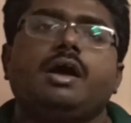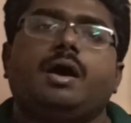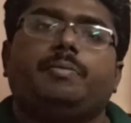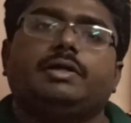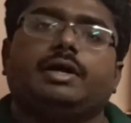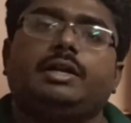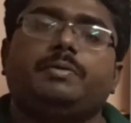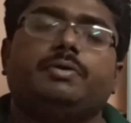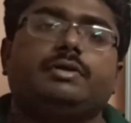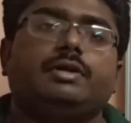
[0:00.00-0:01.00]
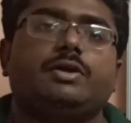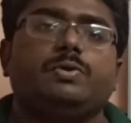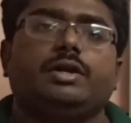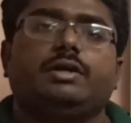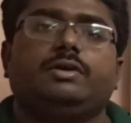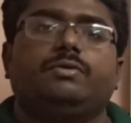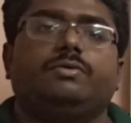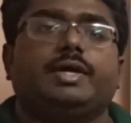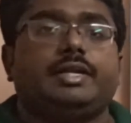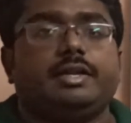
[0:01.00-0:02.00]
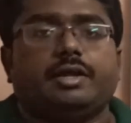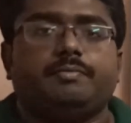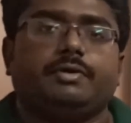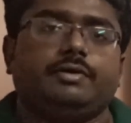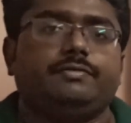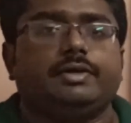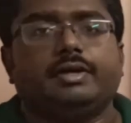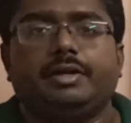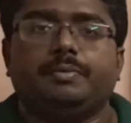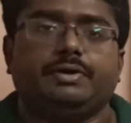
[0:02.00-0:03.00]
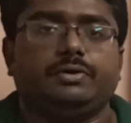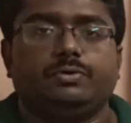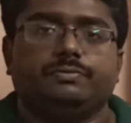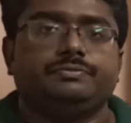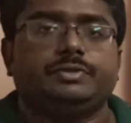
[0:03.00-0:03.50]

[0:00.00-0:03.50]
அப்போ அது கண்டிப்பாக அதுக்கு நடுவில் என்ன இருக்கும் நைன்ட்டி நைன் பாயிண்ட் ஃபைவ் கண்டிப்பாக இருக்கும்